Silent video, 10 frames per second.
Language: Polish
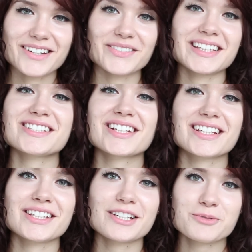Witajcie
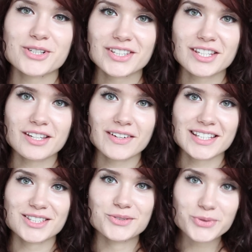chętnie, przychodzę do
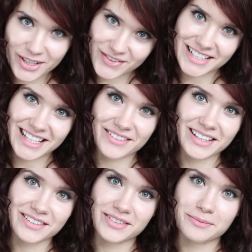Was długo
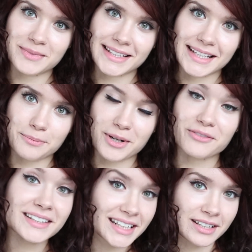wyczekiwanym filmikiem o
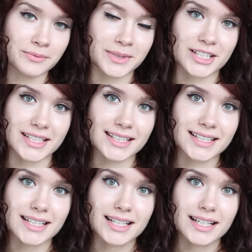filtrach chemicznych.
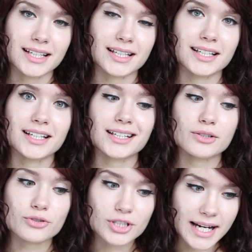Y,
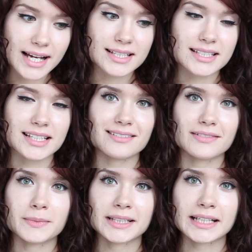już raz taki
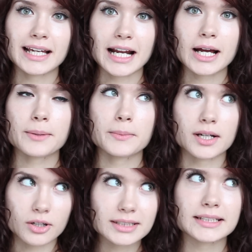filmik nagrałam
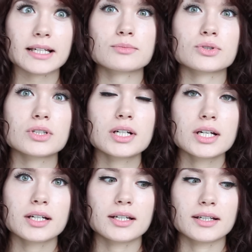rok temu
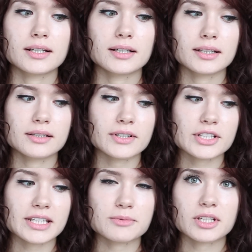y, i
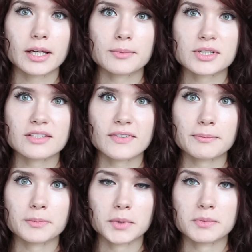właśnie tam dzieliłam się z
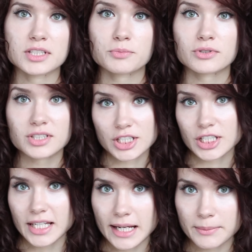Wami moimi
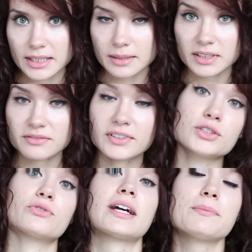spostrzeżeniami na temat
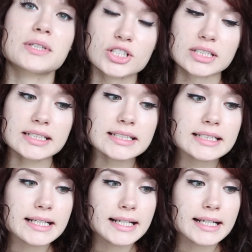filtrów chemicznych,